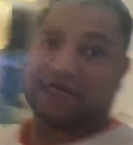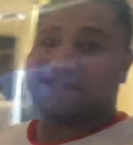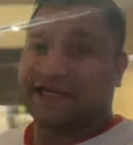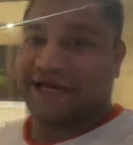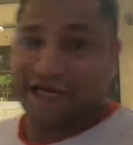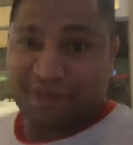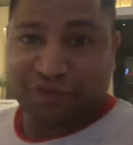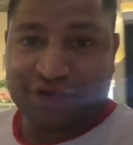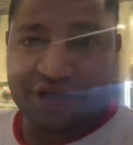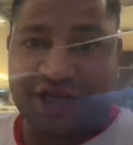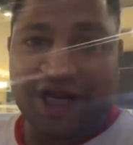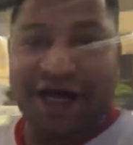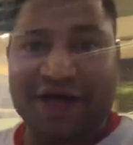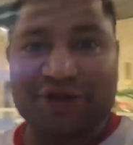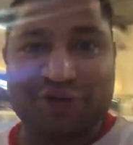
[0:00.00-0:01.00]
आज नया
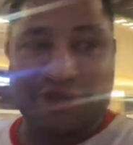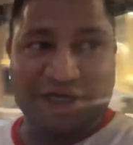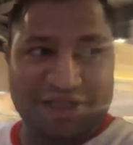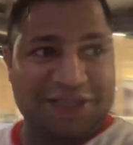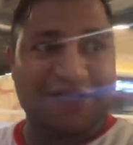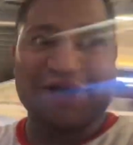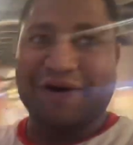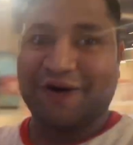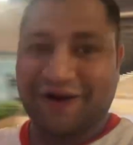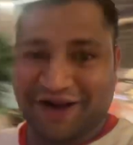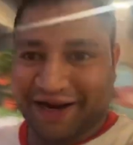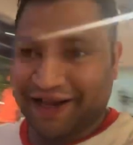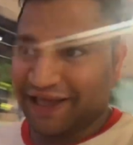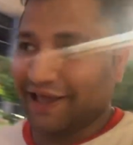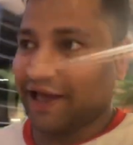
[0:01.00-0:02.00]
मुदीर आया तो ढेर सारा
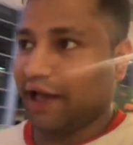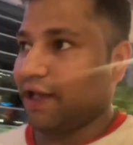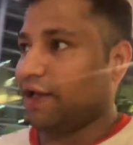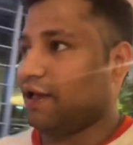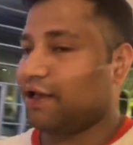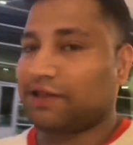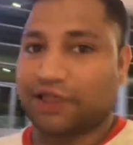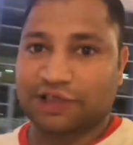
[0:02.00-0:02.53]
ऑर्डर लेके आया यार